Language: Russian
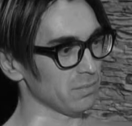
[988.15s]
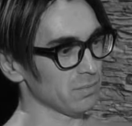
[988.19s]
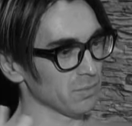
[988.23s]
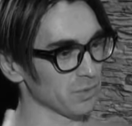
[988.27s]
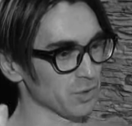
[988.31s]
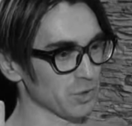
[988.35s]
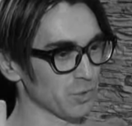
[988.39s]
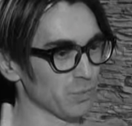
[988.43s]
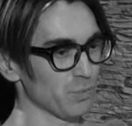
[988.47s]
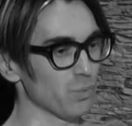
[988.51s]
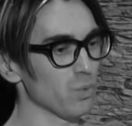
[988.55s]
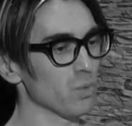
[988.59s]

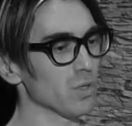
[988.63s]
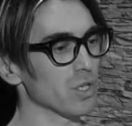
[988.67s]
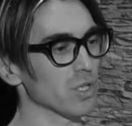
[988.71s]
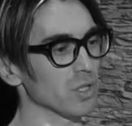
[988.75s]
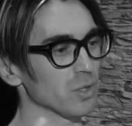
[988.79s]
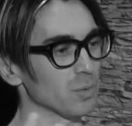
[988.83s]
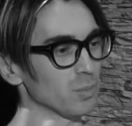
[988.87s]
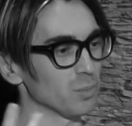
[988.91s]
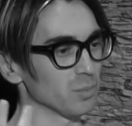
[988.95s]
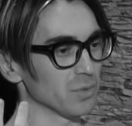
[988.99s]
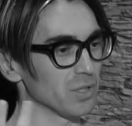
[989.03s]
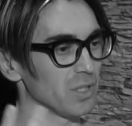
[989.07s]

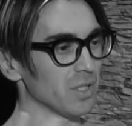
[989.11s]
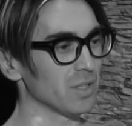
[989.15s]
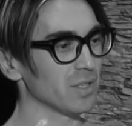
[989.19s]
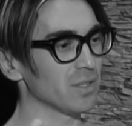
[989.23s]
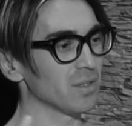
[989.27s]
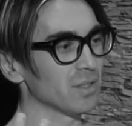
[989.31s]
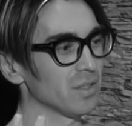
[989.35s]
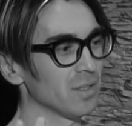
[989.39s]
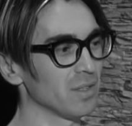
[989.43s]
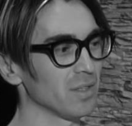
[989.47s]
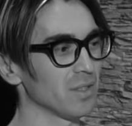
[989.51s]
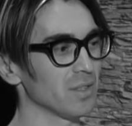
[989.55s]
звуком
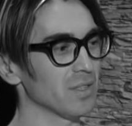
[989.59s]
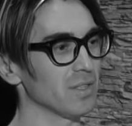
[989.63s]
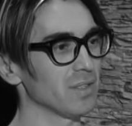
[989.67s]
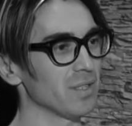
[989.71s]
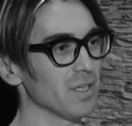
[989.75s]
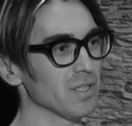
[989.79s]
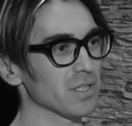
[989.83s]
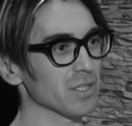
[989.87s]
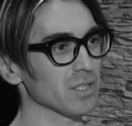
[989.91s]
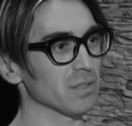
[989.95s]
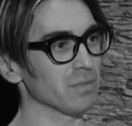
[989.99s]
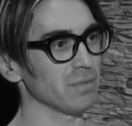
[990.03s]
да,
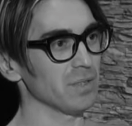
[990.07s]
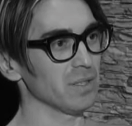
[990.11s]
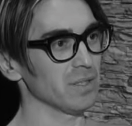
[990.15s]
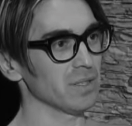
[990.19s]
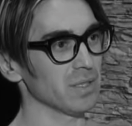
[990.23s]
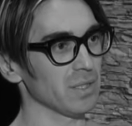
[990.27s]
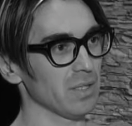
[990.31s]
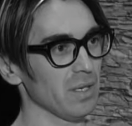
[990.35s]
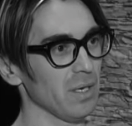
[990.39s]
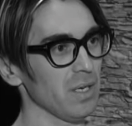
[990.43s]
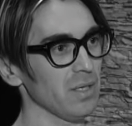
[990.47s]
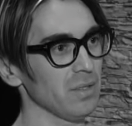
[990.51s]
китайского
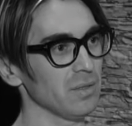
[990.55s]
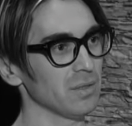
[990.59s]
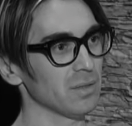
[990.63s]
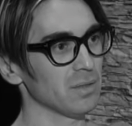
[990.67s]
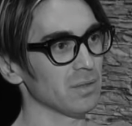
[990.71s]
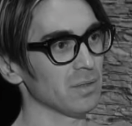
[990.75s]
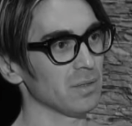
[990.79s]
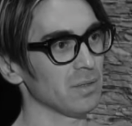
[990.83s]
языка,